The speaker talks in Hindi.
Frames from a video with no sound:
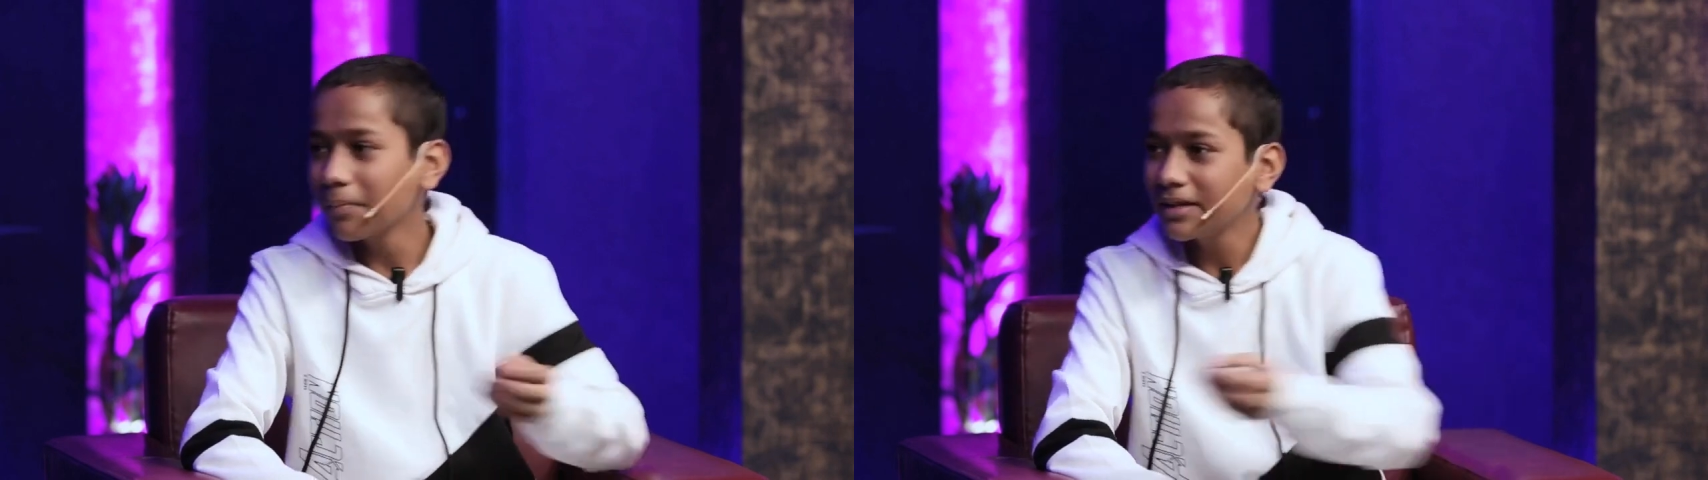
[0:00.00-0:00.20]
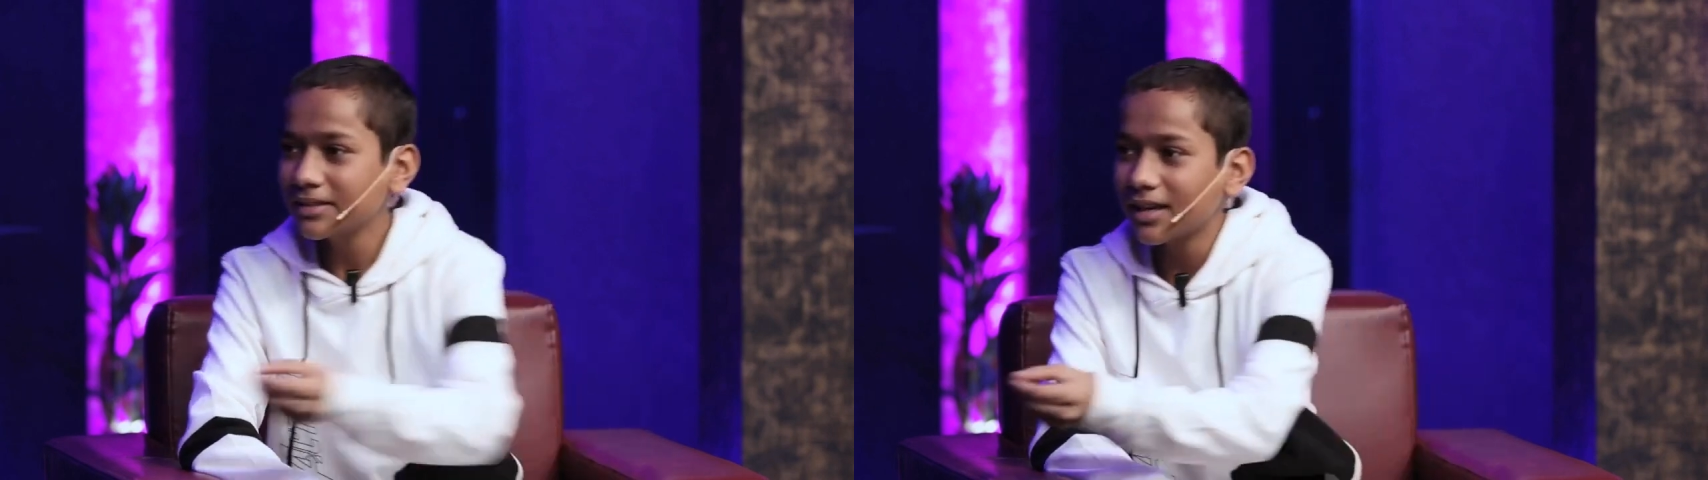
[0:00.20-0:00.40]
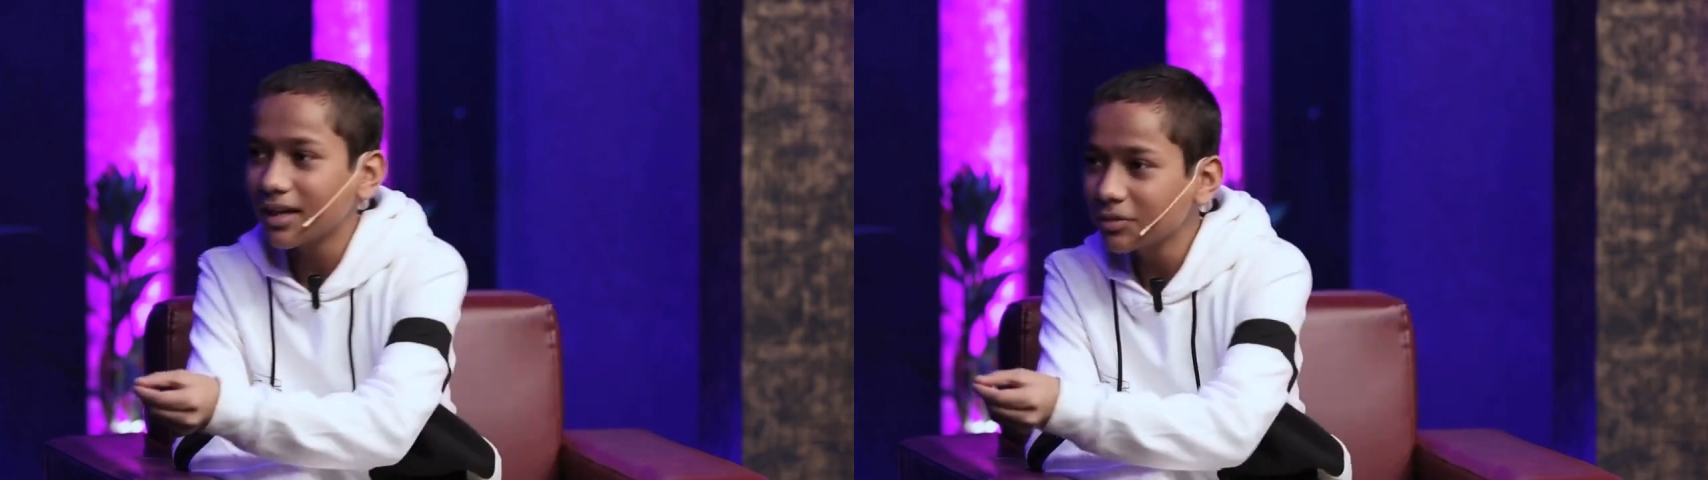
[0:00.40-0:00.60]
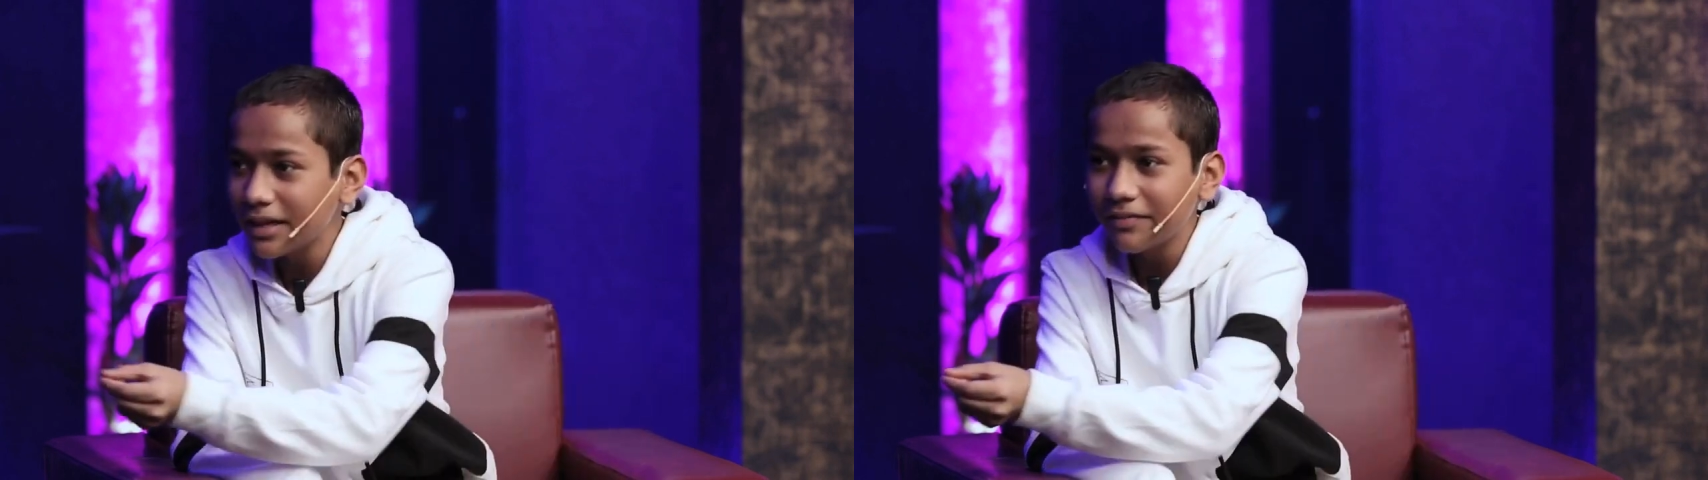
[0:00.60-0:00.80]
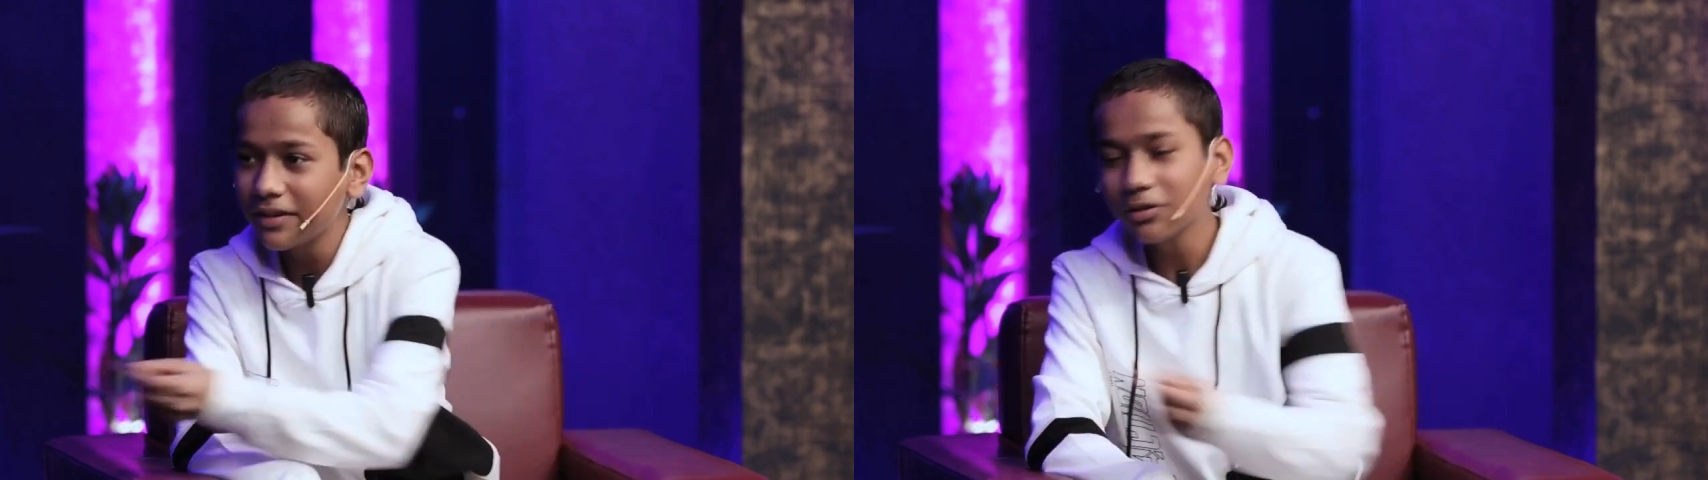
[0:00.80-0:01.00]
अभी चला तो
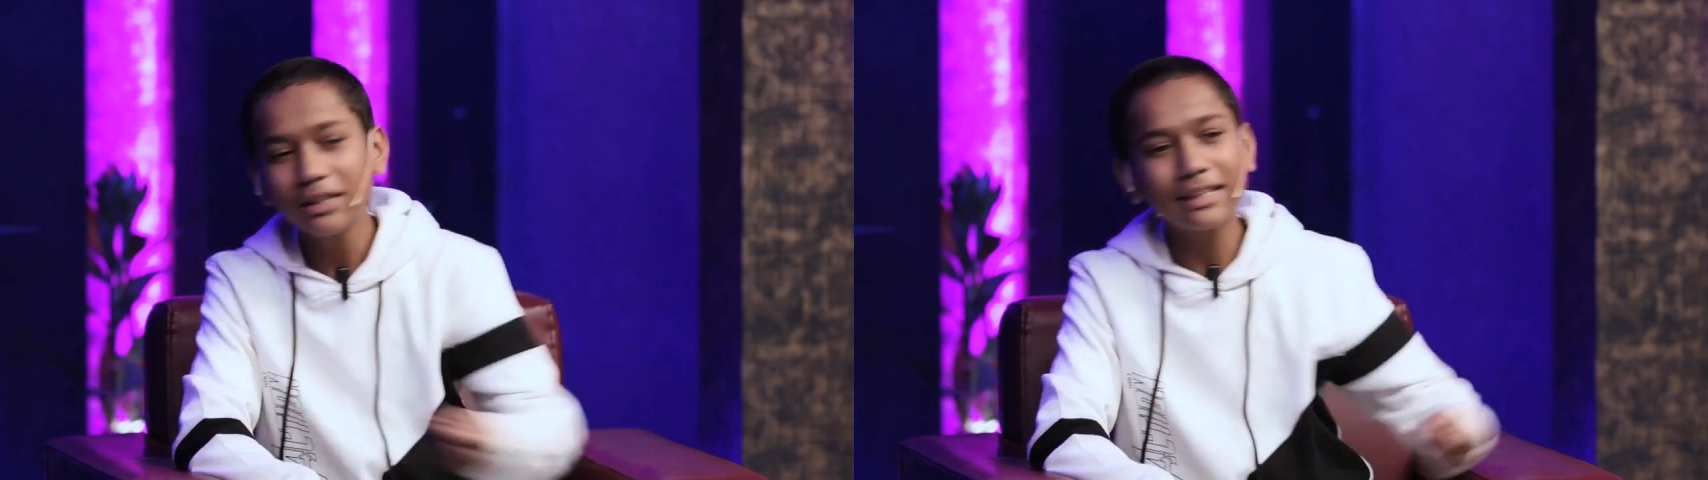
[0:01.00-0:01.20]
एक वीडियो